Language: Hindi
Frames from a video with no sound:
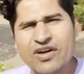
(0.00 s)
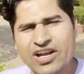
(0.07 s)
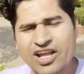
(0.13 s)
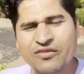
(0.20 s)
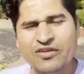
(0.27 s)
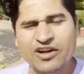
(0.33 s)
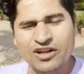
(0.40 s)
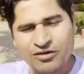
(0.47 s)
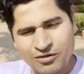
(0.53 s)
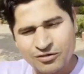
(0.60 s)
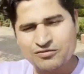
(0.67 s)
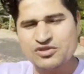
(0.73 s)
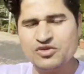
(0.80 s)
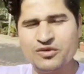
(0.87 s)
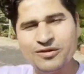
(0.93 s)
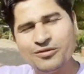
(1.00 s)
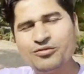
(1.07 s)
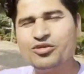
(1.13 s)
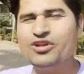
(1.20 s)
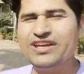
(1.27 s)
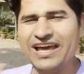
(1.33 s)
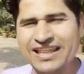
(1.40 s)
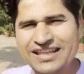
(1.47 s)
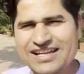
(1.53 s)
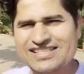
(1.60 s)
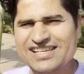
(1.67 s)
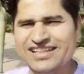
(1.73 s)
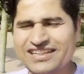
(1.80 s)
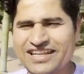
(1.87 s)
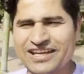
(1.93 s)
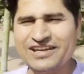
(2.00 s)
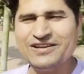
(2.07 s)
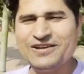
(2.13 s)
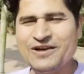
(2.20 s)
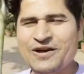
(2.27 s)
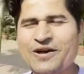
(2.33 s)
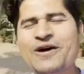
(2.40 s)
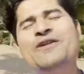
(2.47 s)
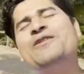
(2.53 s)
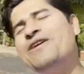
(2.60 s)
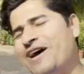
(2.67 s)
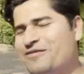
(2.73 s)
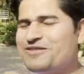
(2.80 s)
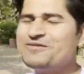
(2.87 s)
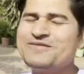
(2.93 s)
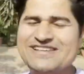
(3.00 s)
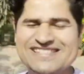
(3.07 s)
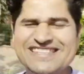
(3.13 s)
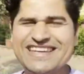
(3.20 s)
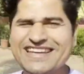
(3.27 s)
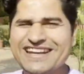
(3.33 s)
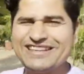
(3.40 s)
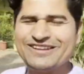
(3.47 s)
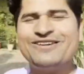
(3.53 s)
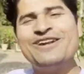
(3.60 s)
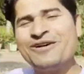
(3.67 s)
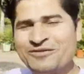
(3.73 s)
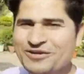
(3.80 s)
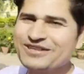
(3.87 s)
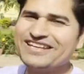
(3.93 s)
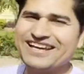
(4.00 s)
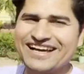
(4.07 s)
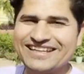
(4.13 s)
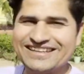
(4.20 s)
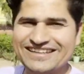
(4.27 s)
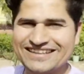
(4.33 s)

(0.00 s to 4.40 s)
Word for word: फटाफट हम स्विमिंग पूल के अंदर चलते हैं और वहाँ पे मस्ती करते हैं और आपको दिखाते